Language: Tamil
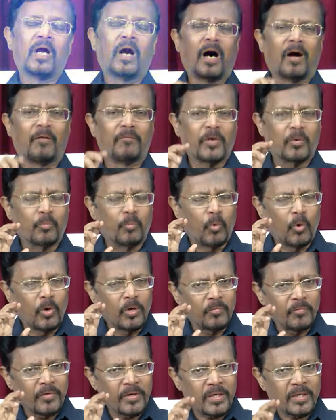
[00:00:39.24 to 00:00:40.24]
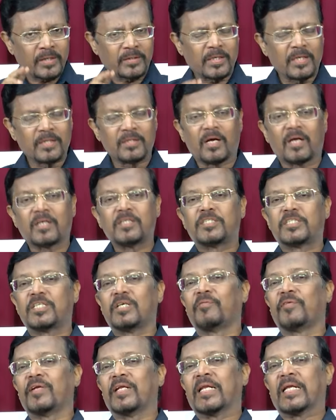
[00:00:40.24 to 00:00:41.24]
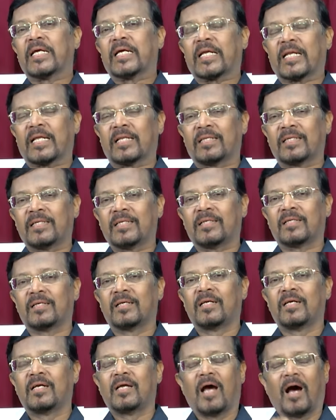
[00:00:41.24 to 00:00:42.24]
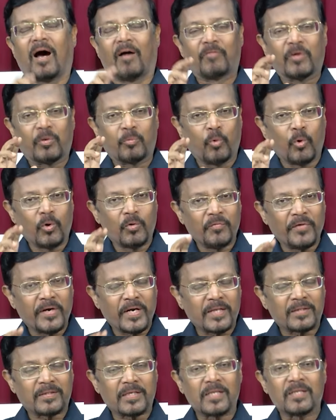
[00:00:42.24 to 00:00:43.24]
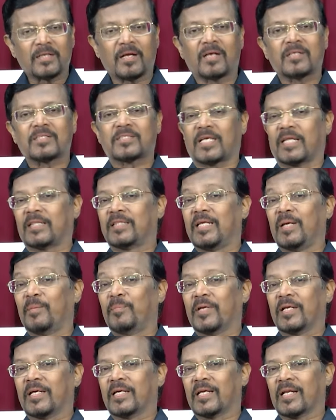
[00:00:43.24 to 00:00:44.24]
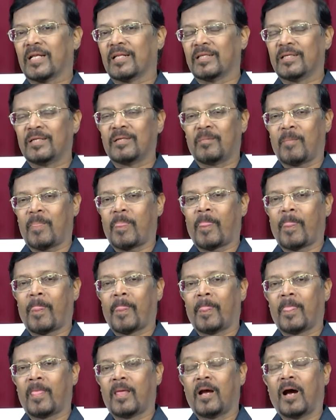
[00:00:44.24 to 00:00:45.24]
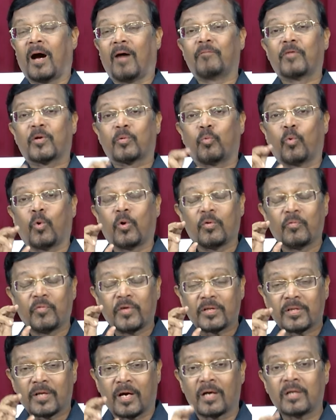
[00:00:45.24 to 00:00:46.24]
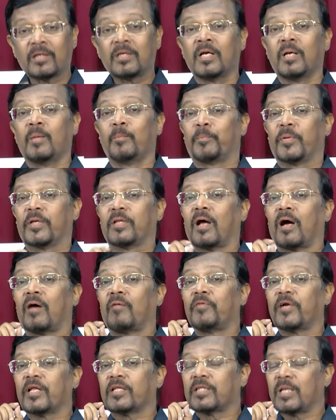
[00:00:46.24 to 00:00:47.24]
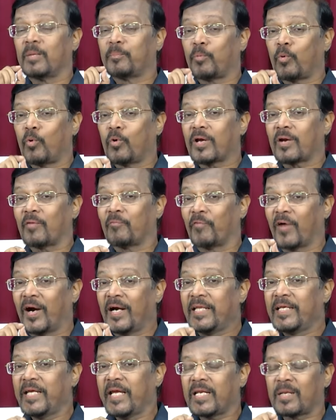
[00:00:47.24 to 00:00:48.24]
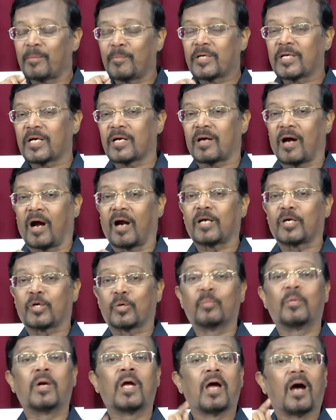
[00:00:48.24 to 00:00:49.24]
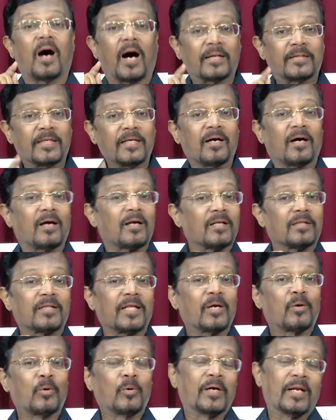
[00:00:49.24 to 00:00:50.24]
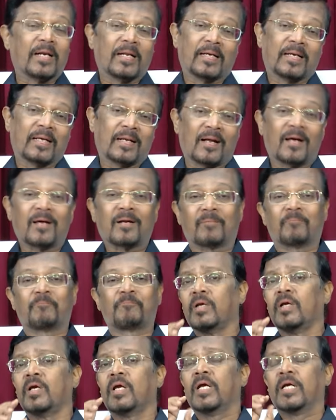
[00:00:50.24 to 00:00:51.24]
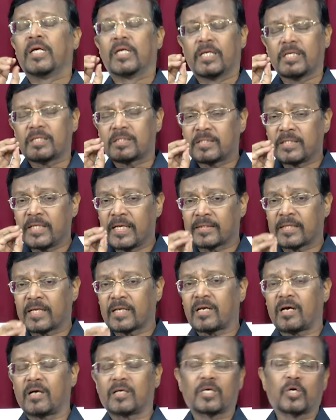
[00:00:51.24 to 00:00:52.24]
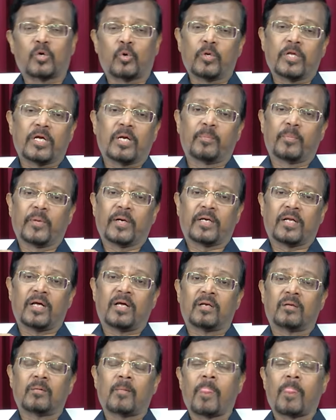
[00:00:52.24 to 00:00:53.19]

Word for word: அவர் ஒருவரிடத்தில் தான் ஜீவன் இருக்கிறது அவர் ஒருவரிடத்தில் தான் சத்தியம் இருக்கிறது அவர் ஒருவர் தான் பிதாவிடத்தில் போகிற வழியை நமக்கு காட்டும் அதிகாரத்தை கொண்டிருக்கிறார் கிறிஸ்து எதற்காக கொடுக்கப்பட்டார்